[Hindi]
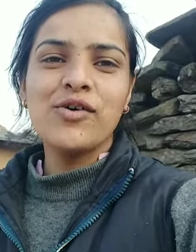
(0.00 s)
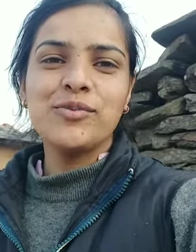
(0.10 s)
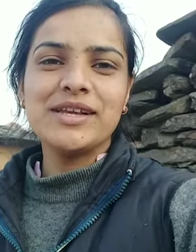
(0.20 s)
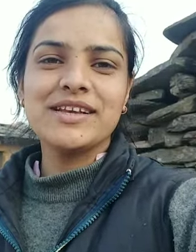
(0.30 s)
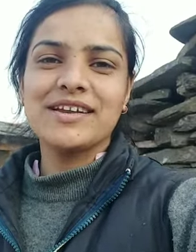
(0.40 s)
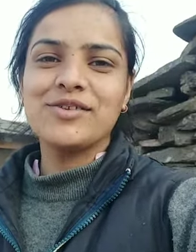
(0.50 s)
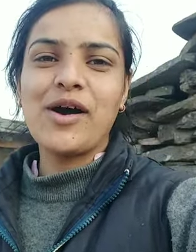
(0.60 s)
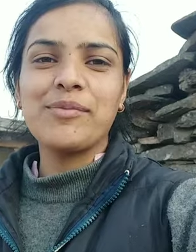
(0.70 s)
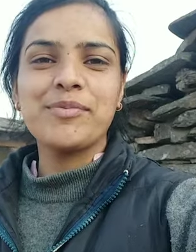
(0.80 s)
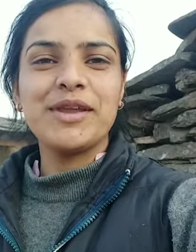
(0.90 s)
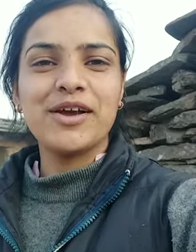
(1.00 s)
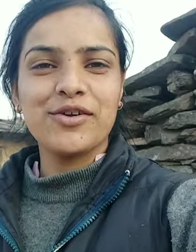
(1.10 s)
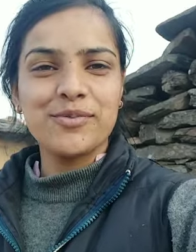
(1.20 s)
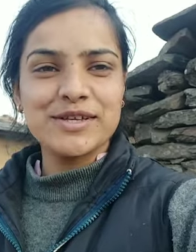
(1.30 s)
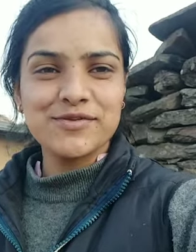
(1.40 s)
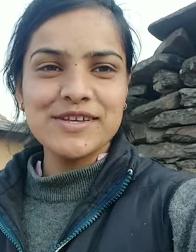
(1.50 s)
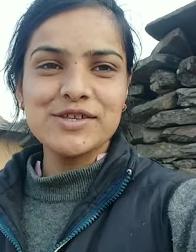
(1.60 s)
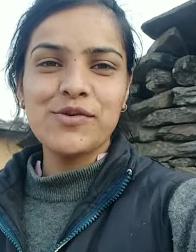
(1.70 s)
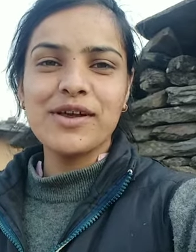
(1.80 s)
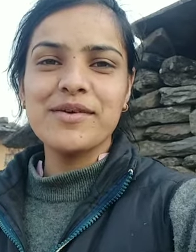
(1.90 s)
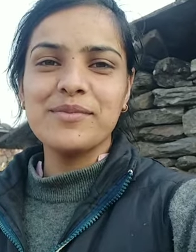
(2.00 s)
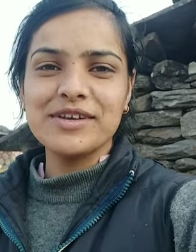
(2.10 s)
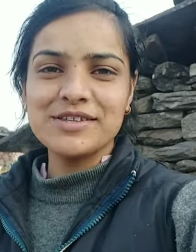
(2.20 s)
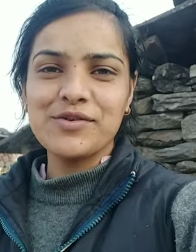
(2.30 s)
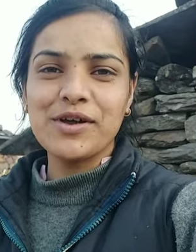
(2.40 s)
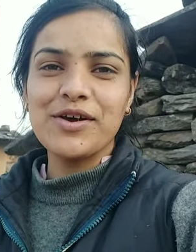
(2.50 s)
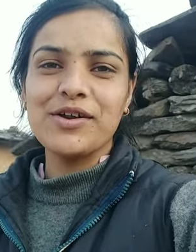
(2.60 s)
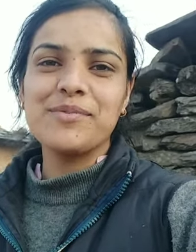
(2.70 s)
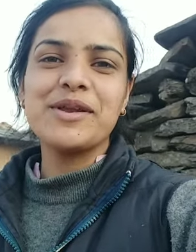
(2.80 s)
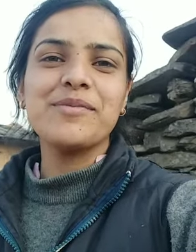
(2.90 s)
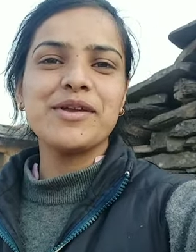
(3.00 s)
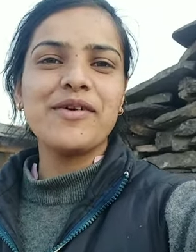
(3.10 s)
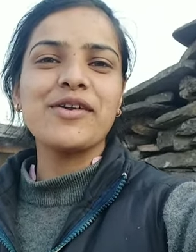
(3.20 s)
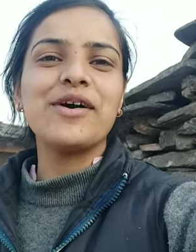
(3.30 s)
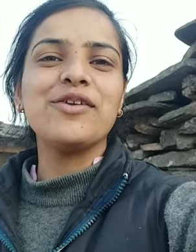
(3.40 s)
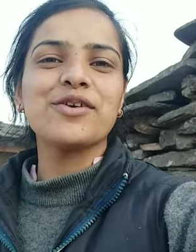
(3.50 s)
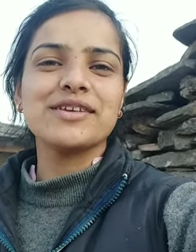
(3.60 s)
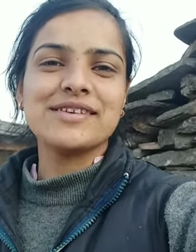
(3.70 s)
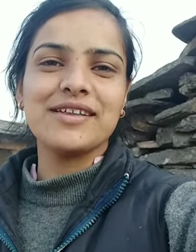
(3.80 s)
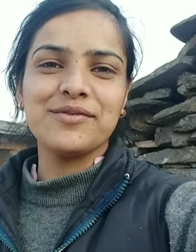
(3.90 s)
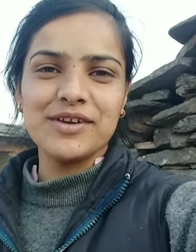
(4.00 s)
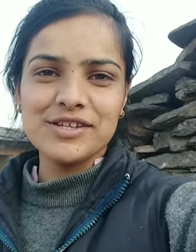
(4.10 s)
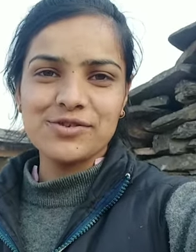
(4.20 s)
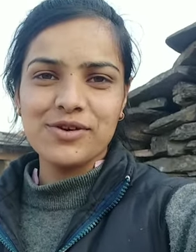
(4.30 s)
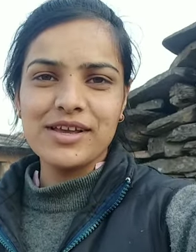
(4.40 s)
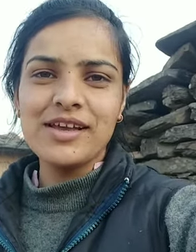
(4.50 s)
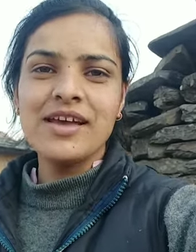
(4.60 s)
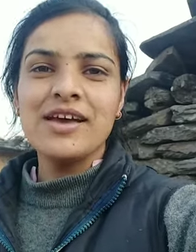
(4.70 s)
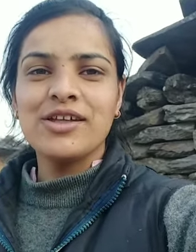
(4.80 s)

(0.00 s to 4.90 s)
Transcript: उम्मीद करती हूँ आप अपने घरों में स्वस्थ होगे मस्त होगे और अपने परिवार वालों के साथ व्यस्त होगे